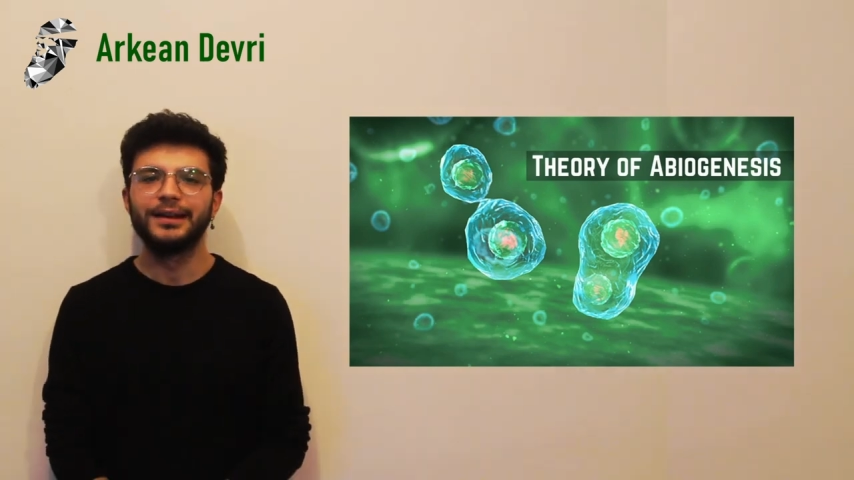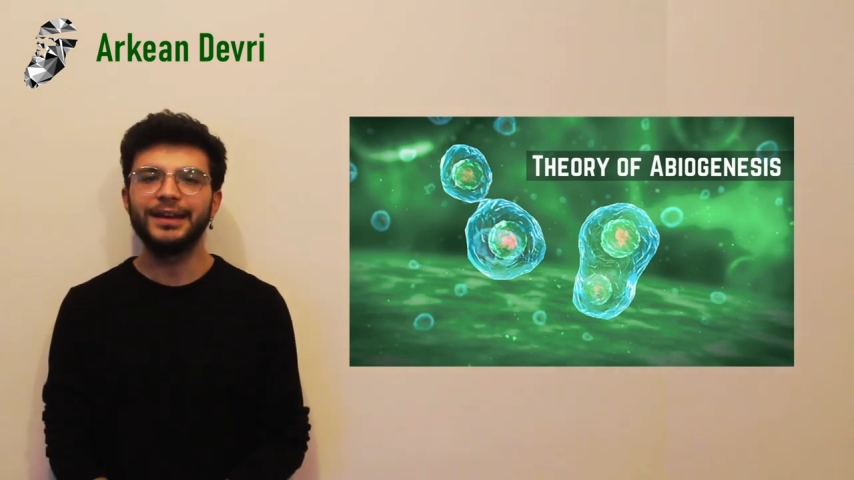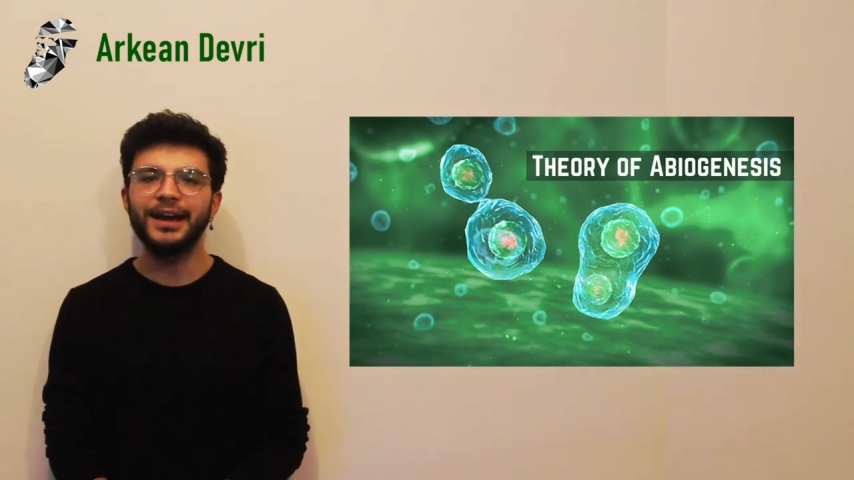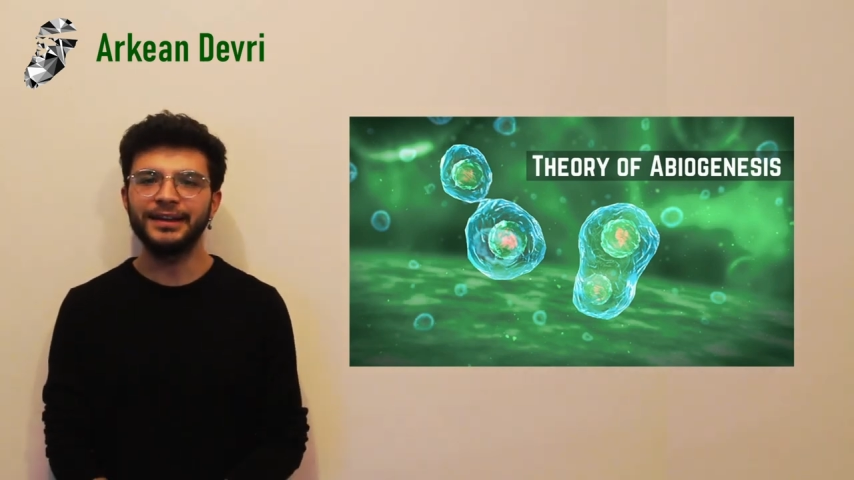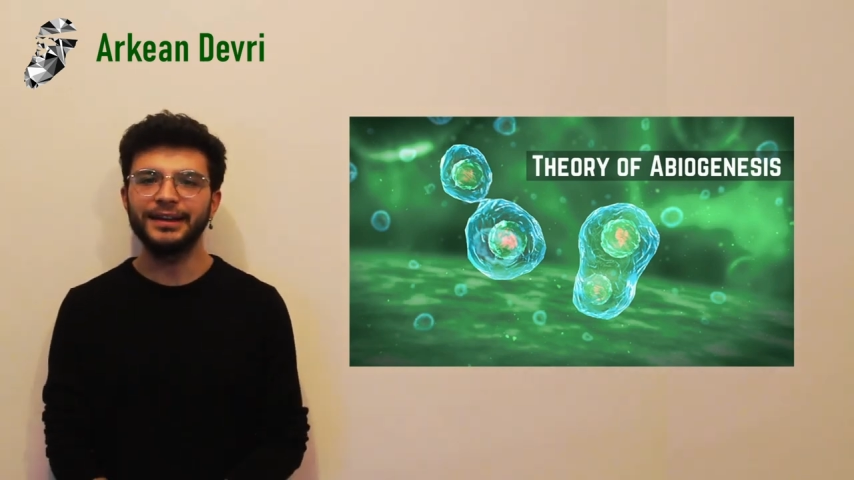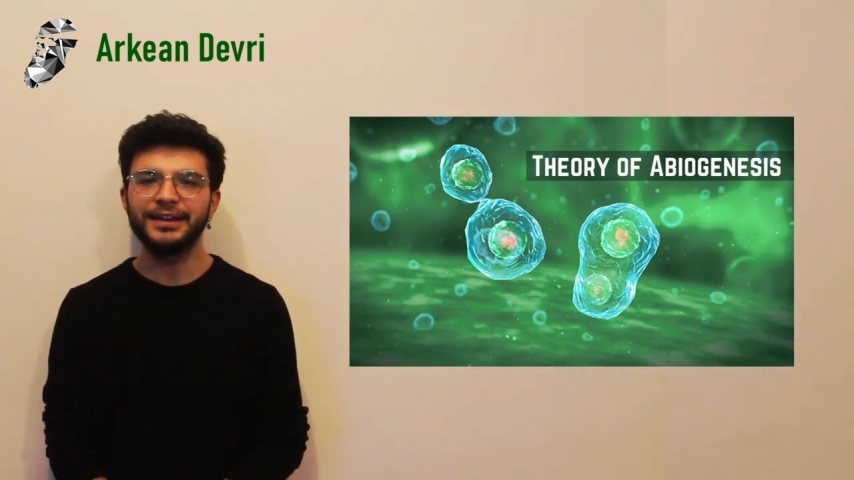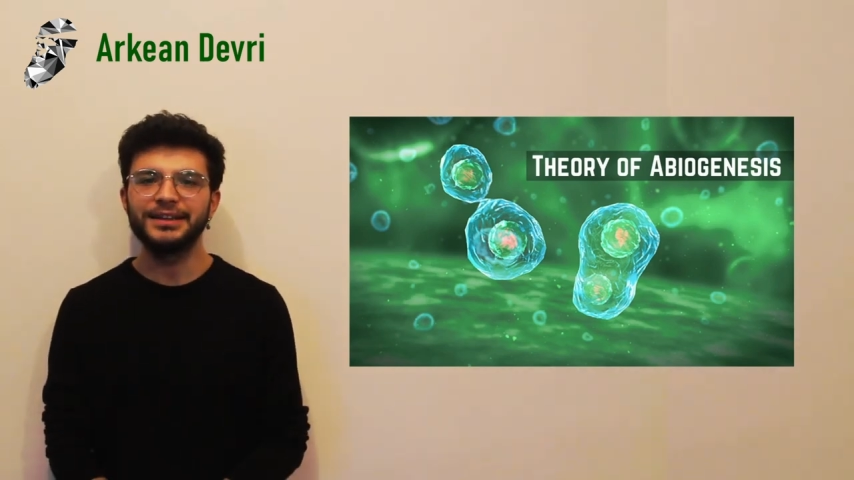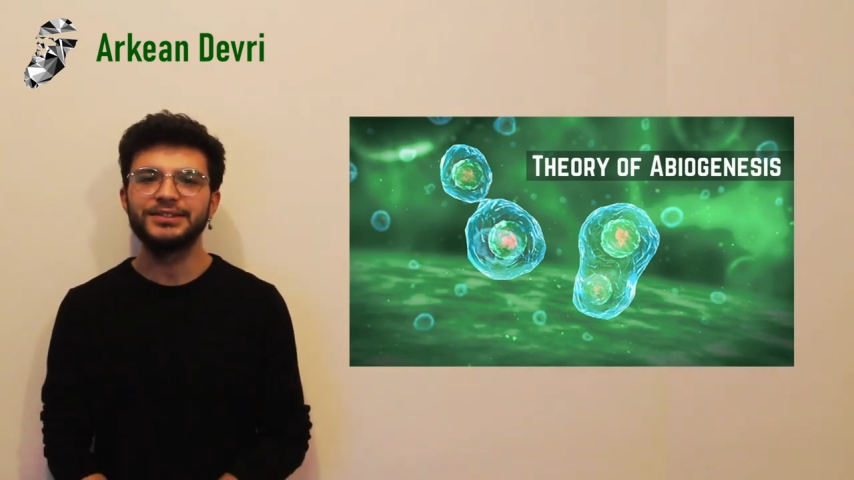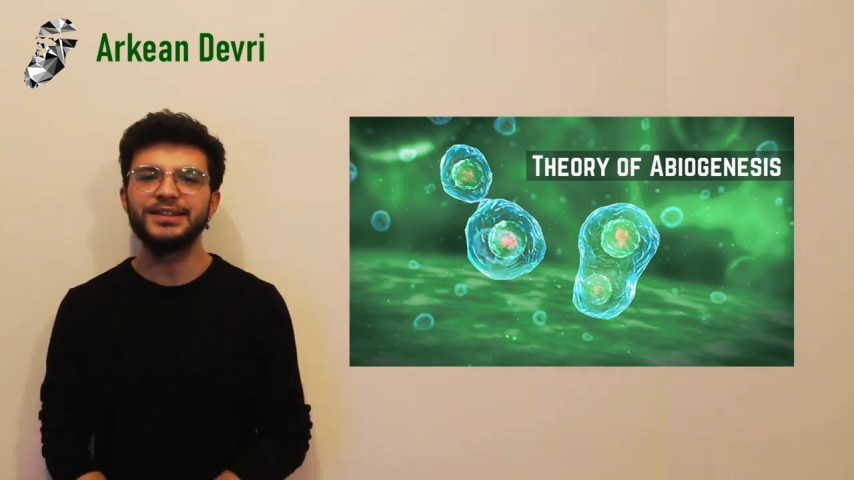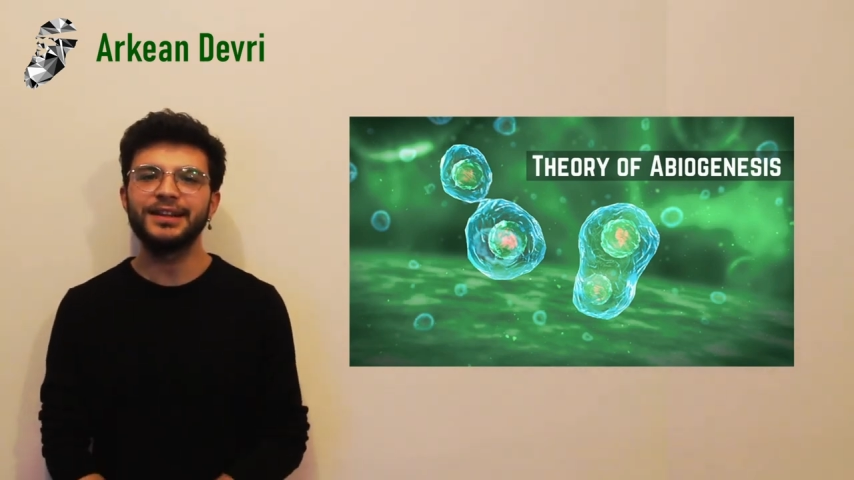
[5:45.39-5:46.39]
yani
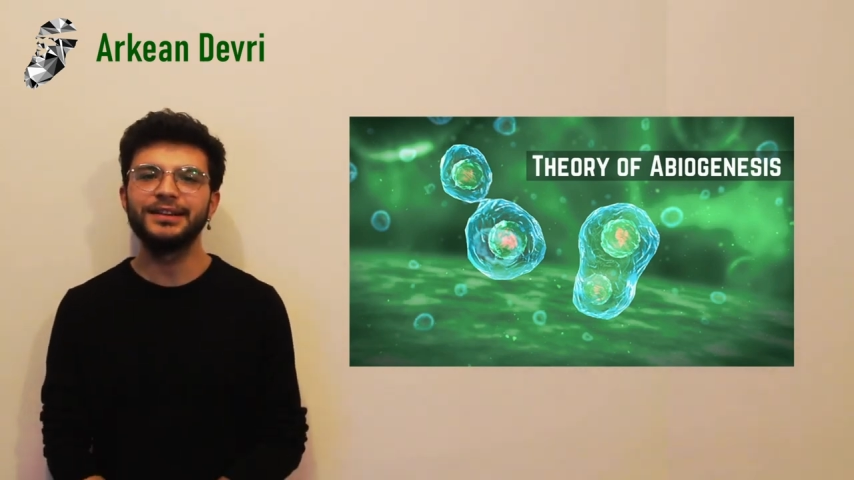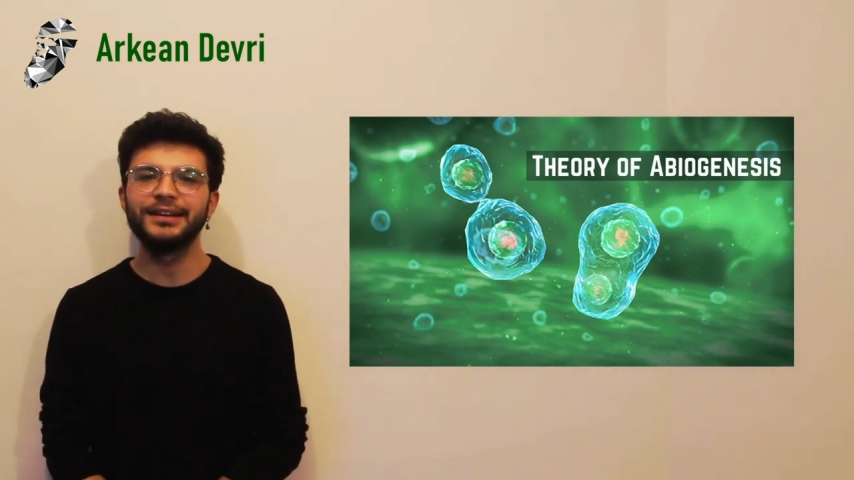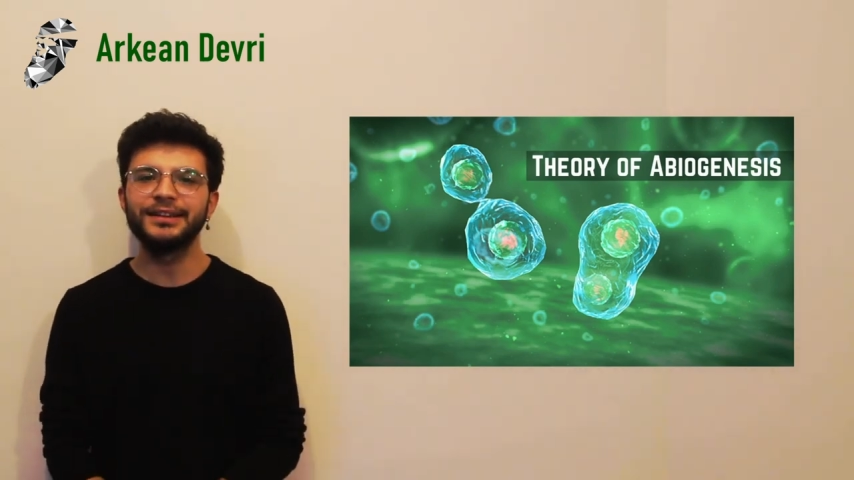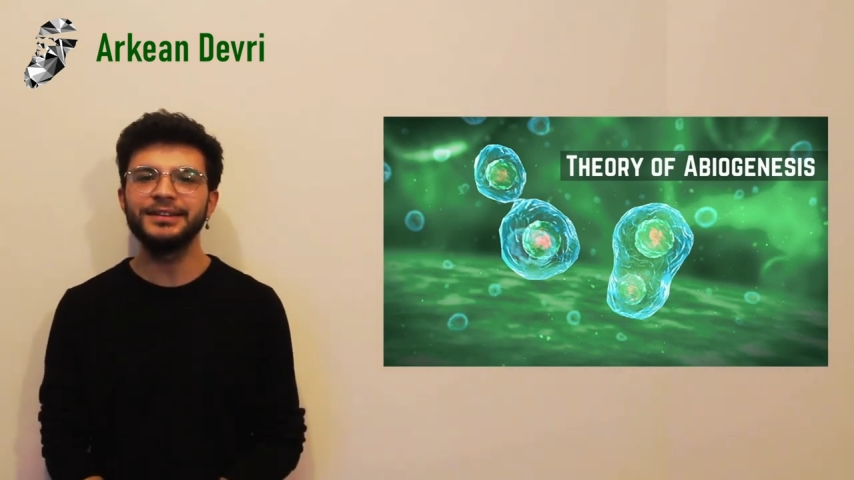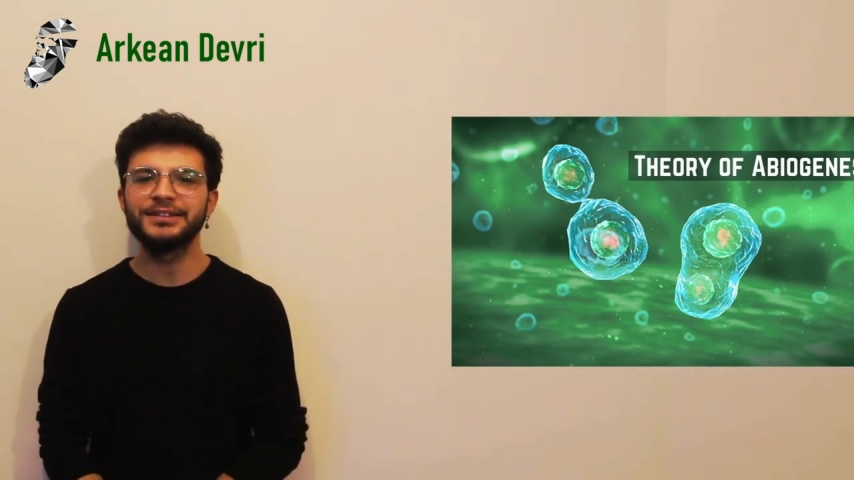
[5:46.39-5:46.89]
canlıların